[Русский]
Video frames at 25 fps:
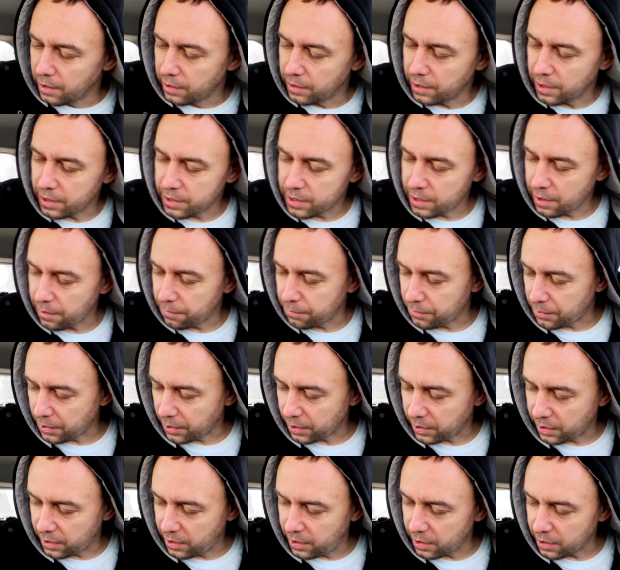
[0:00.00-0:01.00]
На
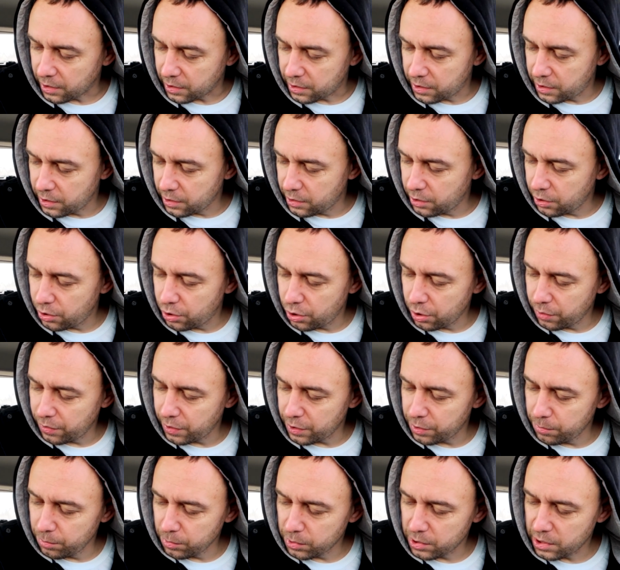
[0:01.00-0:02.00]
завтрак кексик еще
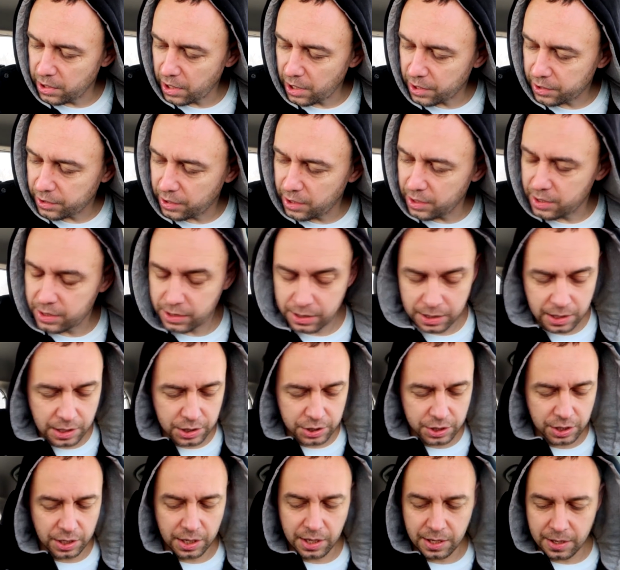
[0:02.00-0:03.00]
возьму сладкий с
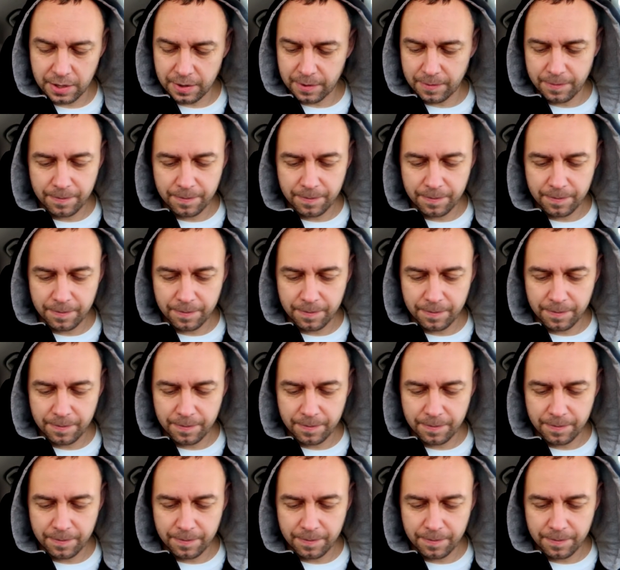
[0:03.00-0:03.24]
кашей.